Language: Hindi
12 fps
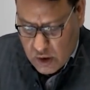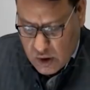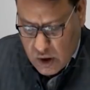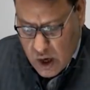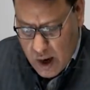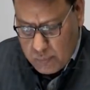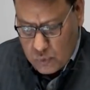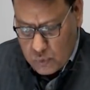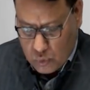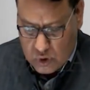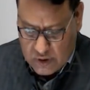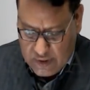आप
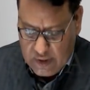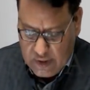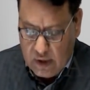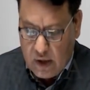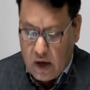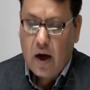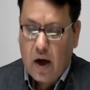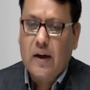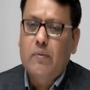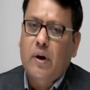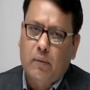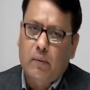टोटली ना के
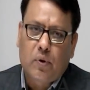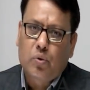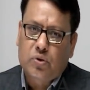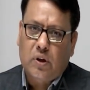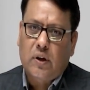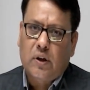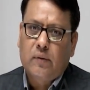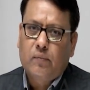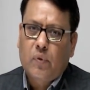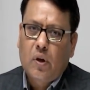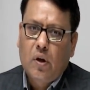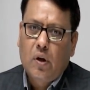बराबर यूज़ करें
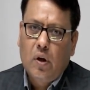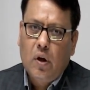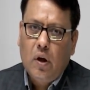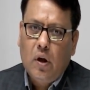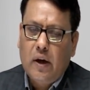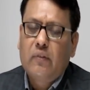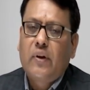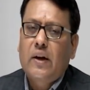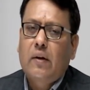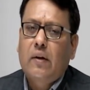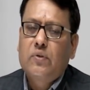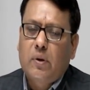इनफैक्ट
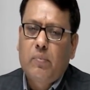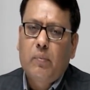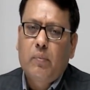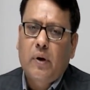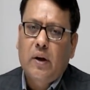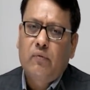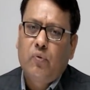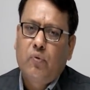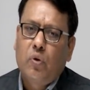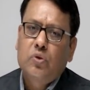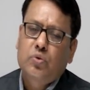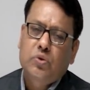आप जब भी पढ़ें फ़ोन
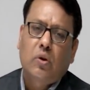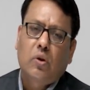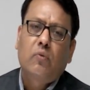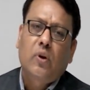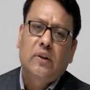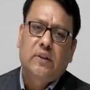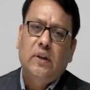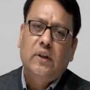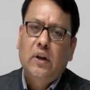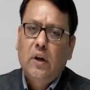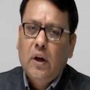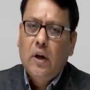स्विच ऑफ होना चाहिए
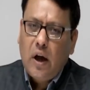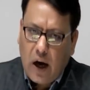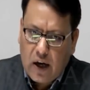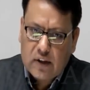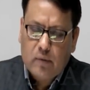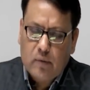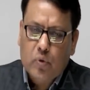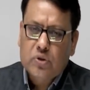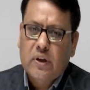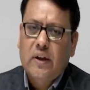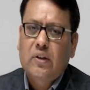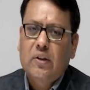एट द मोस्ट
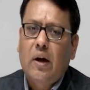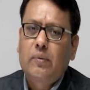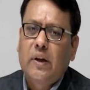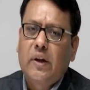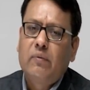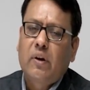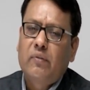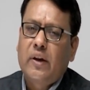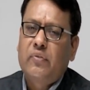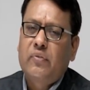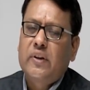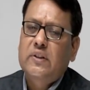है तो आप दिन भर में एक
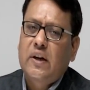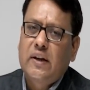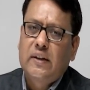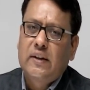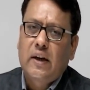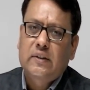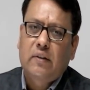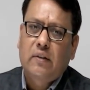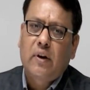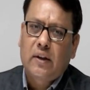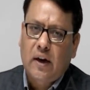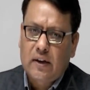फिक्स कर लीजिए कि साहब
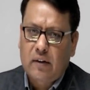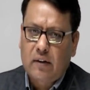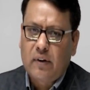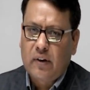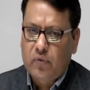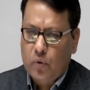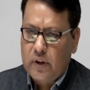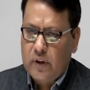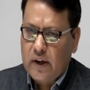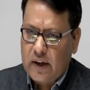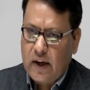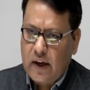आधा घंटा मैंने फ़ोन
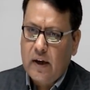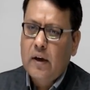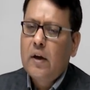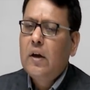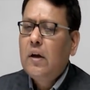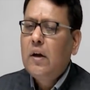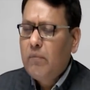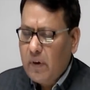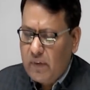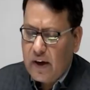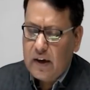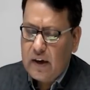देखना है मे
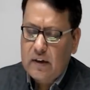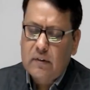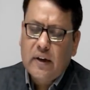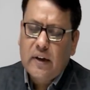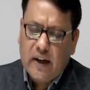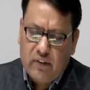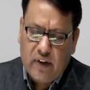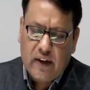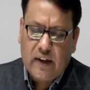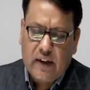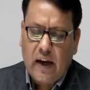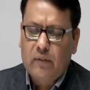बी एट इवनिंग
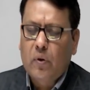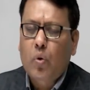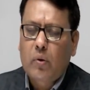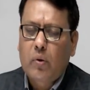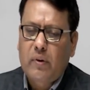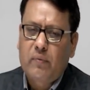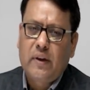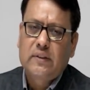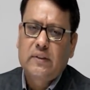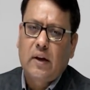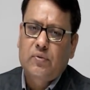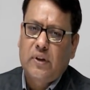टाइम और कोई भी अपने
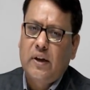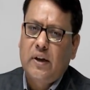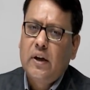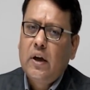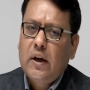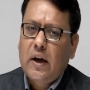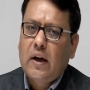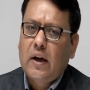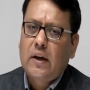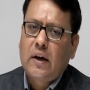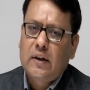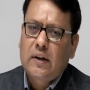हिसाब से आधा
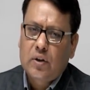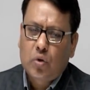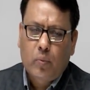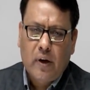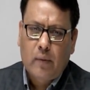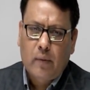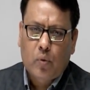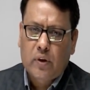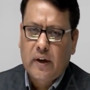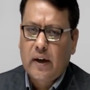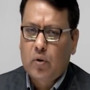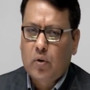घंटा जो भी आपको ठीक
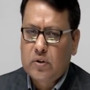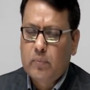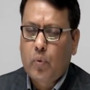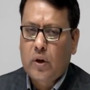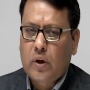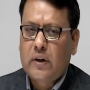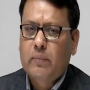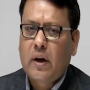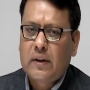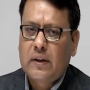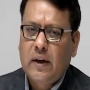है कुछ इंपॉर्टेंट बात है